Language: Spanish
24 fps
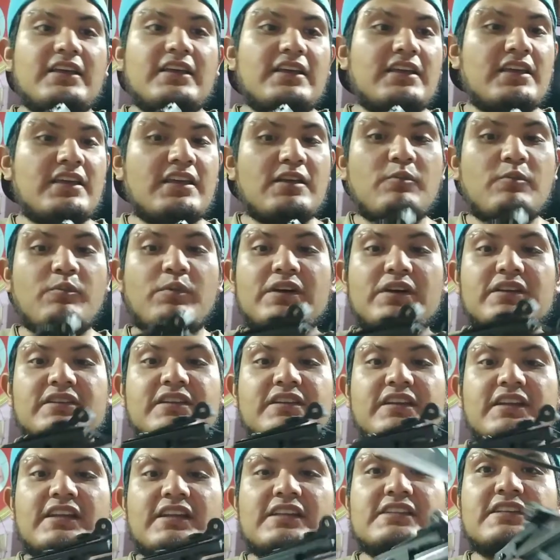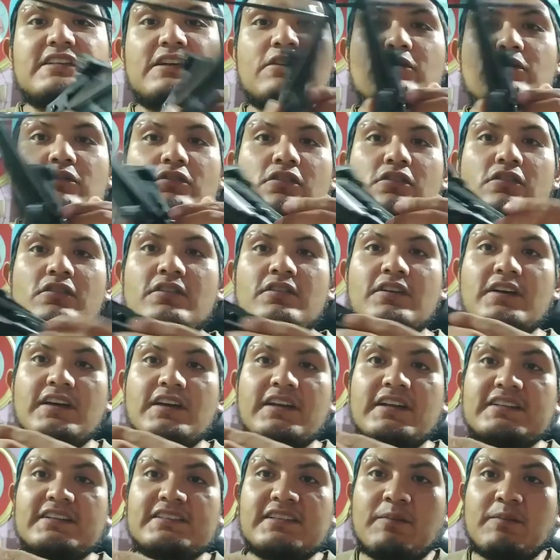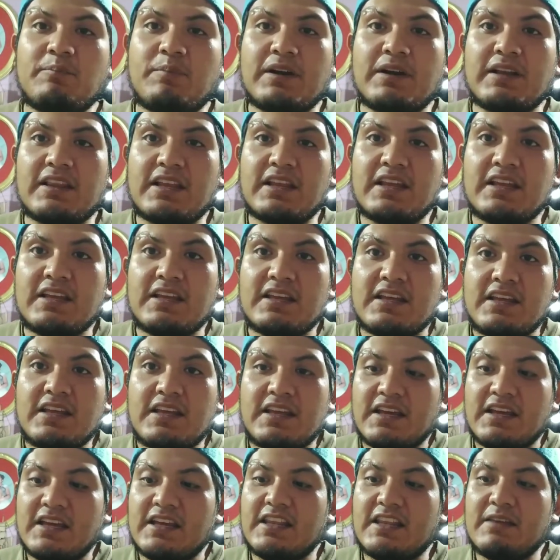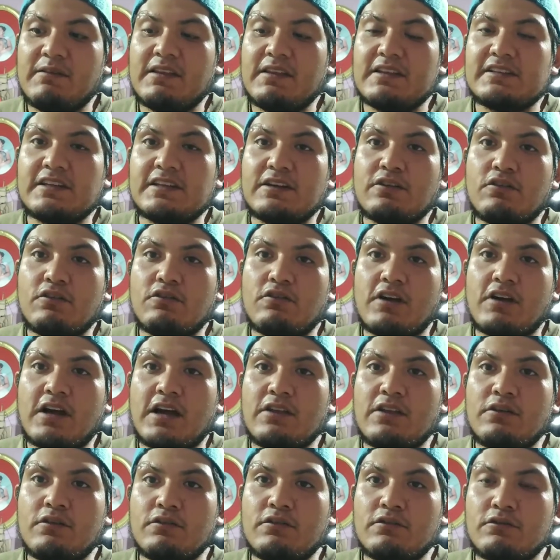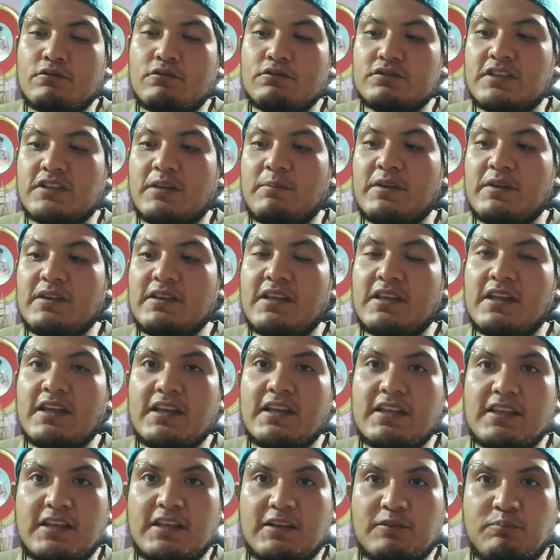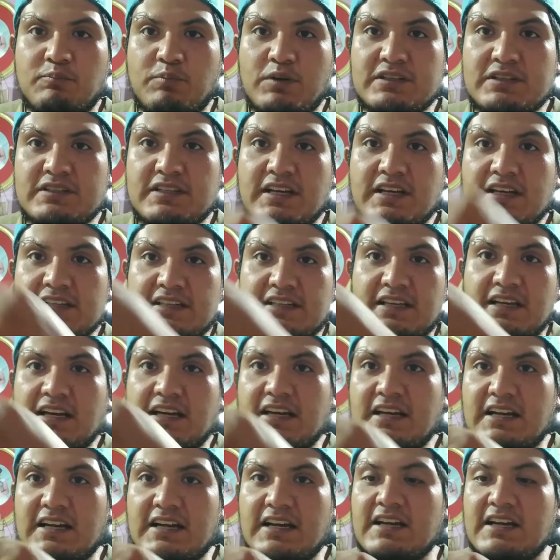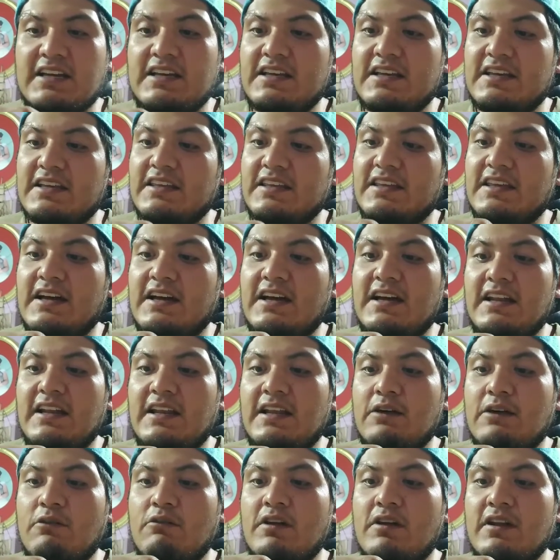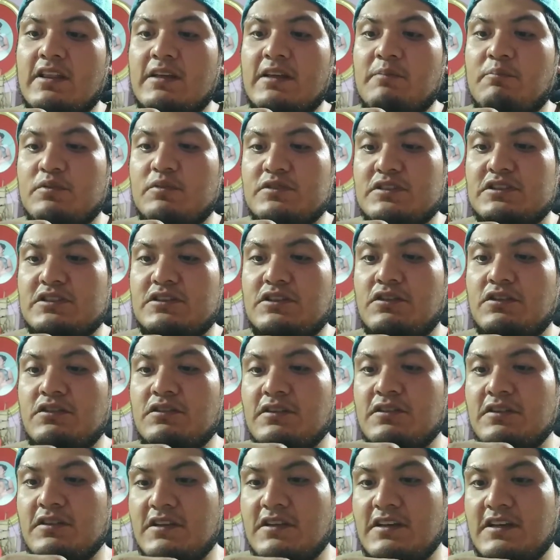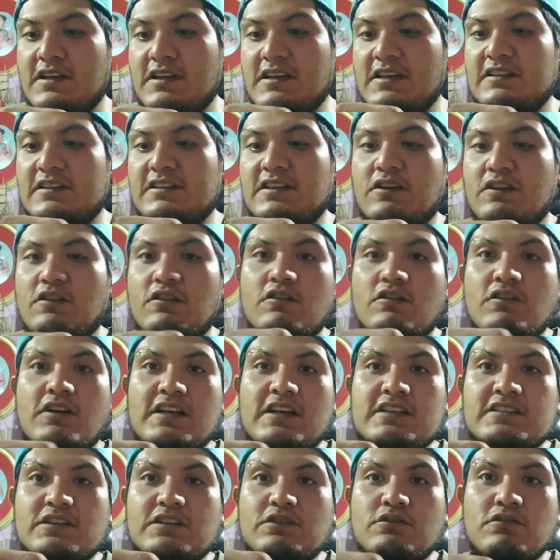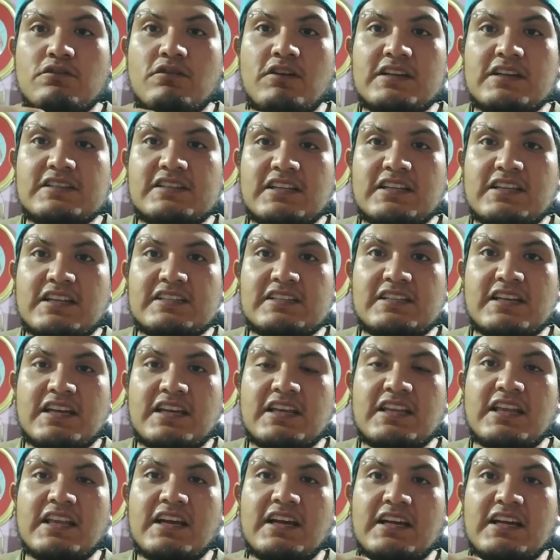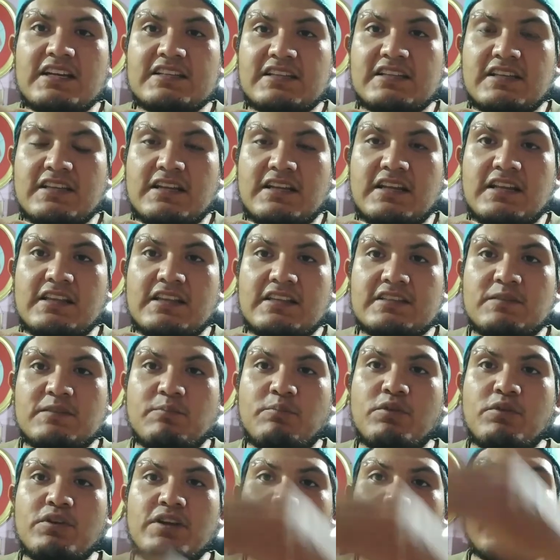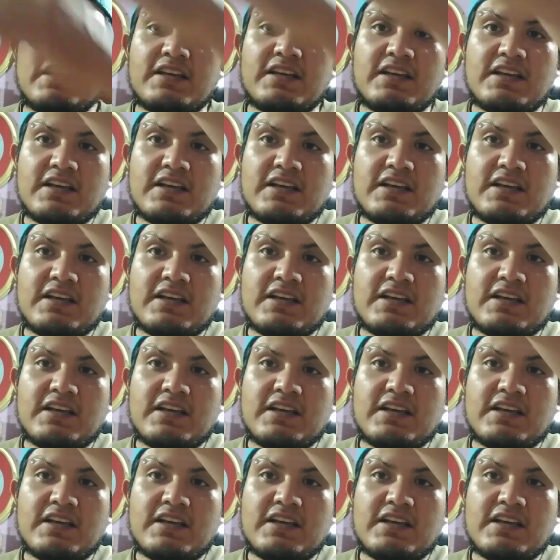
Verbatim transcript: Y pues tiene el seguro en esta parte que debe de ser colocado justamente después de que se carga ya la cuerda en posición. Se coloca el seguro, hacia atrás se quita, hacia adelante se pone.